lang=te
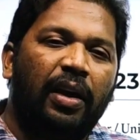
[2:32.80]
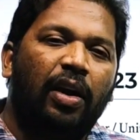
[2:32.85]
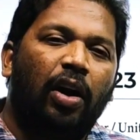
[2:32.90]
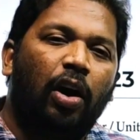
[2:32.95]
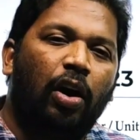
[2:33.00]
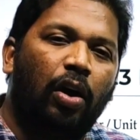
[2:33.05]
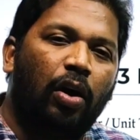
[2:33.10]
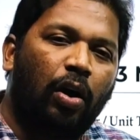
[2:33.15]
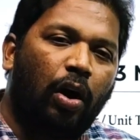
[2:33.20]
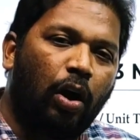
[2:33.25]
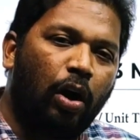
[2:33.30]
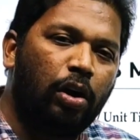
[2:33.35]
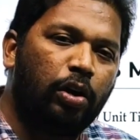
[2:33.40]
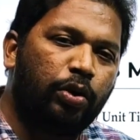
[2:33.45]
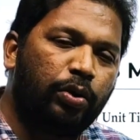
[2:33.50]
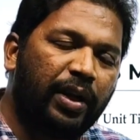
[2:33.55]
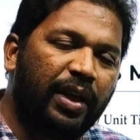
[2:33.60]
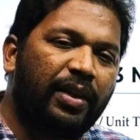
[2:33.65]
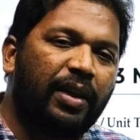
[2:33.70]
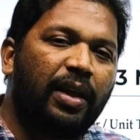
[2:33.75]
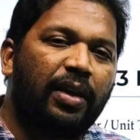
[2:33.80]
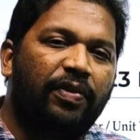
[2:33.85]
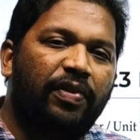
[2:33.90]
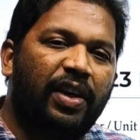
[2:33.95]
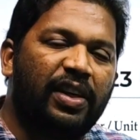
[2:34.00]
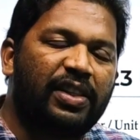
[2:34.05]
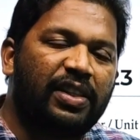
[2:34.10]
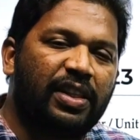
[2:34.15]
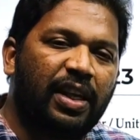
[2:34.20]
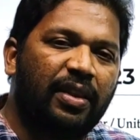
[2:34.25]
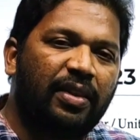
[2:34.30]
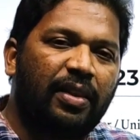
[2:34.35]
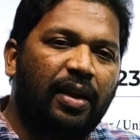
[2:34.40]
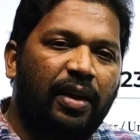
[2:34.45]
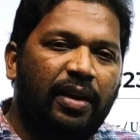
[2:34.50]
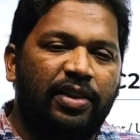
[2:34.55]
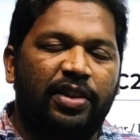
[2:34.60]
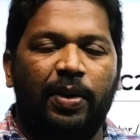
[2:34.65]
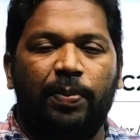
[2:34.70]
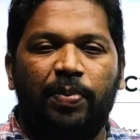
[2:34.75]
అండ్ ఆల్ టుగెదర్ ఫస్ట్ అండ్
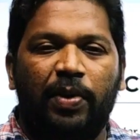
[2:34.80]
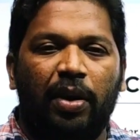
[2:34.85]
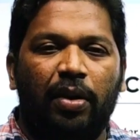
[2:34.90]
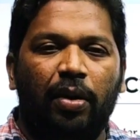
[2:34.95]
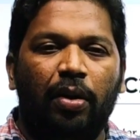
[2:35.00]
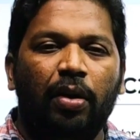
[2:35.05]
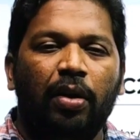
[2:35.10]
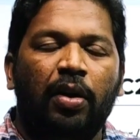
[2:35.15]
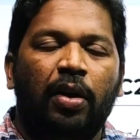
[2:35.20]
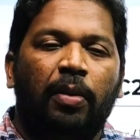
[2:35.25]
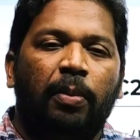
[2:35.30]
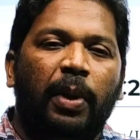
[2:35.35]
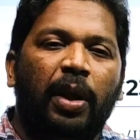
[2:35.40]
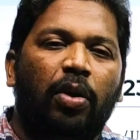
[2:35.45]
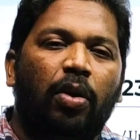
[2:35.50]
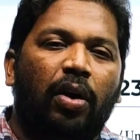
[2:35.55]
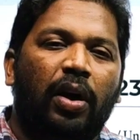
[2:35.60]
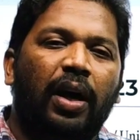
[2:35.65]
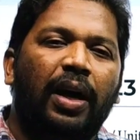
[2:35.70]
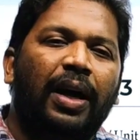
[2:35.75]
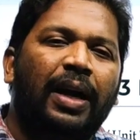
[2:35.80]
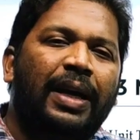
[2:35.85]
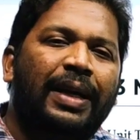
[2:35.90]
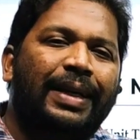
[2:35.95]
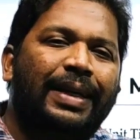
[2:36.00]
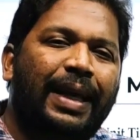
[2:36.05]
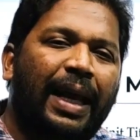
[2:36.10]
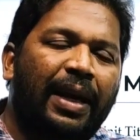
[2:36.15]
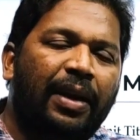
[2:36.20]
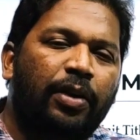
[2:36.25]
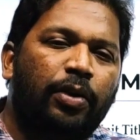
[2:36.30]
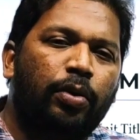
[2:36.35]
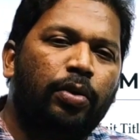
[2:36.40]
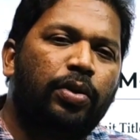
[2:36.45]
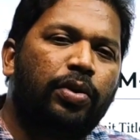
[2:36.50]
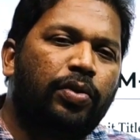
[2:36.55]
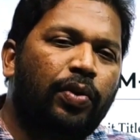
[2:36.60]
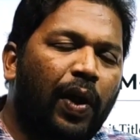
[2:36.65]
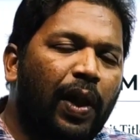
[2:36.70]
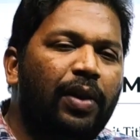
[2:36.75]
థర్డ్ చాప్టర్ లో మీకు ఒక టెన్ టు
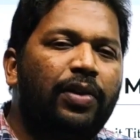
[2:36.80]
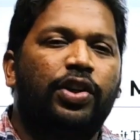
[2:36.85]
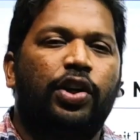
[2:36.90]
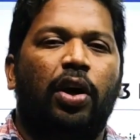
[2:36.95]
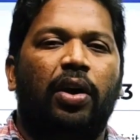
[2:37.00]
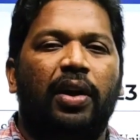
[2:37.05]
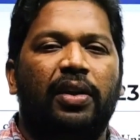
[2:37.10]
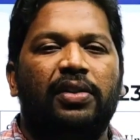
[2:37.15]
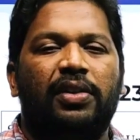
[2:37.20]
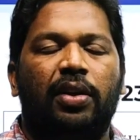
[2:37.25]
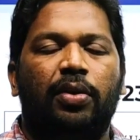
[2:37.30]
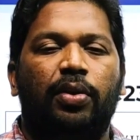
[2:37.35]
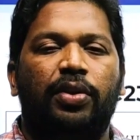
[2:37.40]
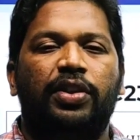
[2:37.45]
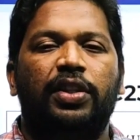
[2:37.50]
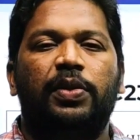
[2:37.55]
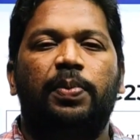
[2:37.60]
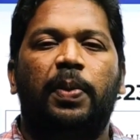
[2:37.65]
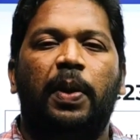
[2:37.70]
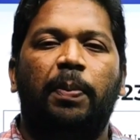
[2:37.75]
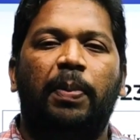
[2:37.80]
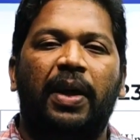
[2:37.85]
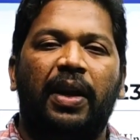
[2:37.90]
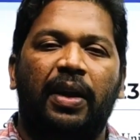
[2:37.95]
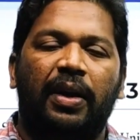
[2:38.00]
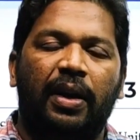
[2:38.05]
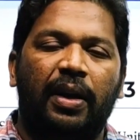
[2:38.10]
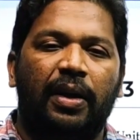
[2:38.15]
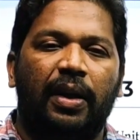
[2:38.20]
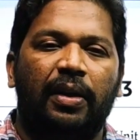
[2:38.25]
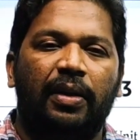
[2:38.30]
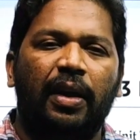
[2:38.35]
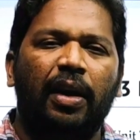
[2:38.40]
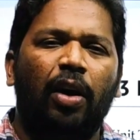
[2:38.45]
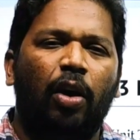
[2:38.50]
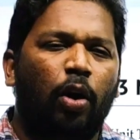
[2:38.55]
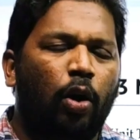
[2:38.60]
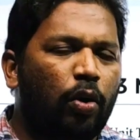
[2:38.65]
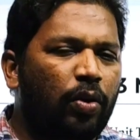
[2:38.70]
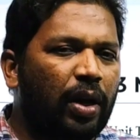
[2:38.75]
ట్వెల్వ్ షార్ట్ ఆన్సర్ క్వశ్చన్స్ ప్రిపేర్ అయినట్టయితే
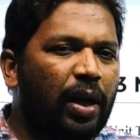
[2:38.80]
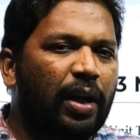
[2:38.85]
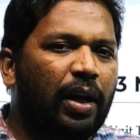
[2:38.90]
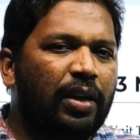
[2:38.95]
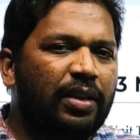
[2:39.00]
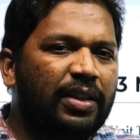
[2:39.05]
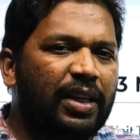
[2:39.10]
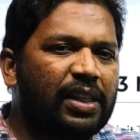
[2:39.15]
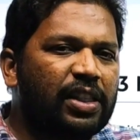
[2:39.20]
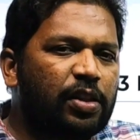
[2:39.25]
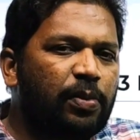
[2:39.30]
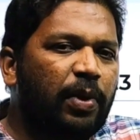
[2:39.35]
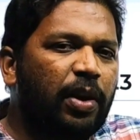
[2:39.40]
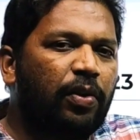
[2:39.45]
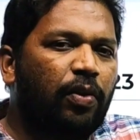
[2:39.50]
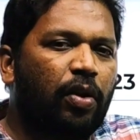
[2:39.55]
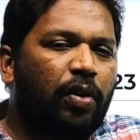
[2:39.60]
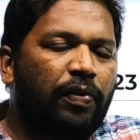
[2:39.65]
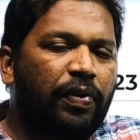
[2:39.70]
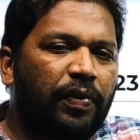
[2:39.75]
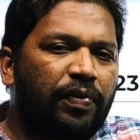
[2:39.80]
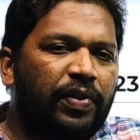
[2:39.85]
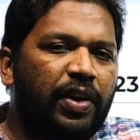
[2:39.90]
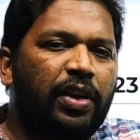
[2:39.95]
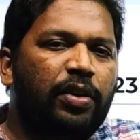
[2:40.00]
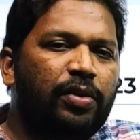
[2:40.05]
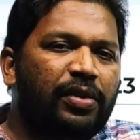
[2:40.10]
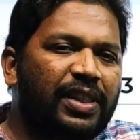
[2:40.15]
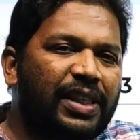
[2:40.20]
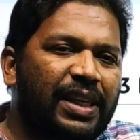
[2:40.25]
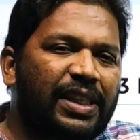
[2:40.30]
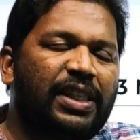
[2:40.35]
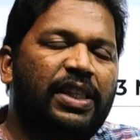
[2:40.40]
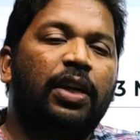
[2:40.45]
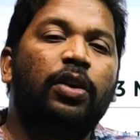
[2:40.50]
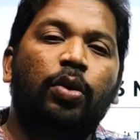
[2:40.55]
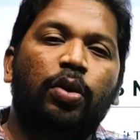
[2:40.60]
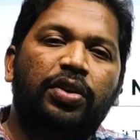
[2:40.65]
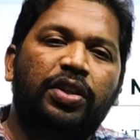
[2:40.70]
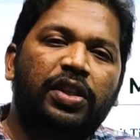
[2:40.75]
ఓవరాల్ గా జస్ట్ మీరు ఒక ఫిఫ్టీన్ టు
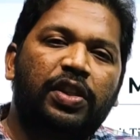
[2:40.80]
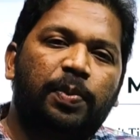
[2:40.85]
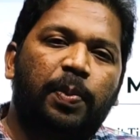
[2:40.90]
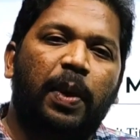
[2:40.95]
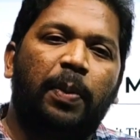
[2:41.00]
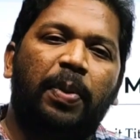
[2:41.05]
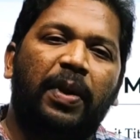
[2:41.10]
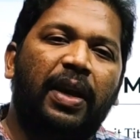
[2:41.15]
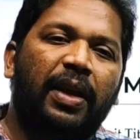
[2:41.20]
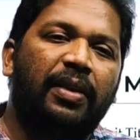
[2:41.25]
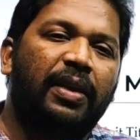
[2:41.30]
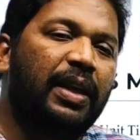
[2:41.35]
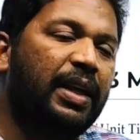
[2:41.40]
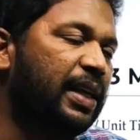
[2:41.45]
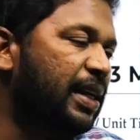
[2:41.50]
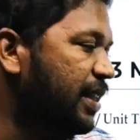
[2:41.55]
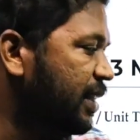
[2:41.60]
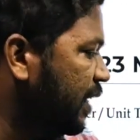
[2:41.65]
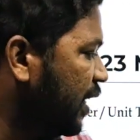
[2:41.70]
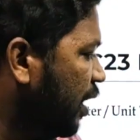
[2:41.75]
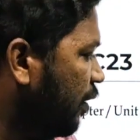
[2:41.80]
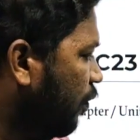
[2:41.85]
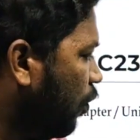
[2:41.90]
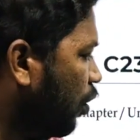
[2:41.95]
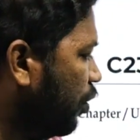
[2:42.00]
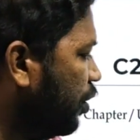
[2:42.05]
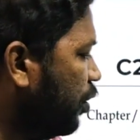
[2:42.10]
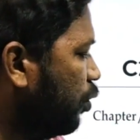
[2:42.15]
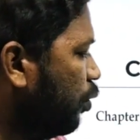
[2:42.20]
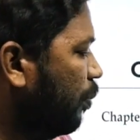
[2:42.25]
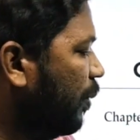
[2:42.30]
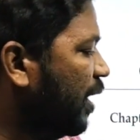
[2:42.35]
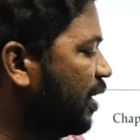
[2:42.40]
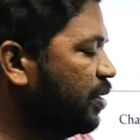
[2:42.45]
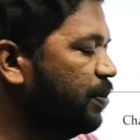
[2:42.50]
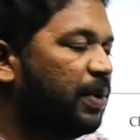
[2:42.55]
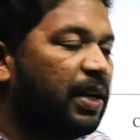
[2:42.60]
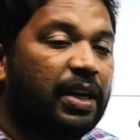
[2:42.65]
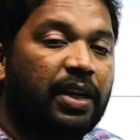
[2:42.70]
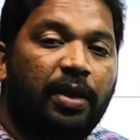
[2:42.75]
సిక్స్టీన్ క్వశ్చన్స్ ప్రిపేర్ అయితే ఈజీగా ఫార్టీ టూ
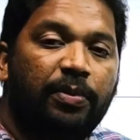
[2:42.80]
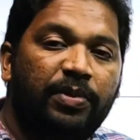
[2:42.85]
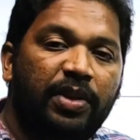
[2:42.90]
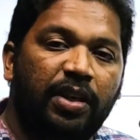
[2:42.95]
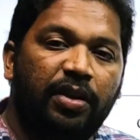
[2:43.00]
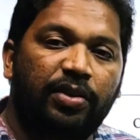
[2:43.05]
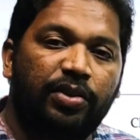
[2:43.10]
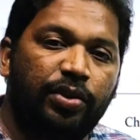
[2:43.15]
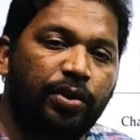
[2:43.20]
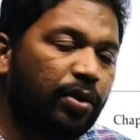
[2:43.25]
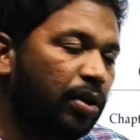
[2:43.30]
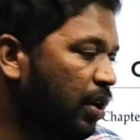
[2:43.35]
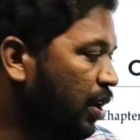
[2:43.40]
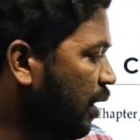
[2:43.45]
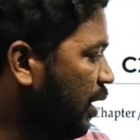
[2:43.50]
మార్క్స్ మీరు అటెంప్ట్ చేయొచ్చు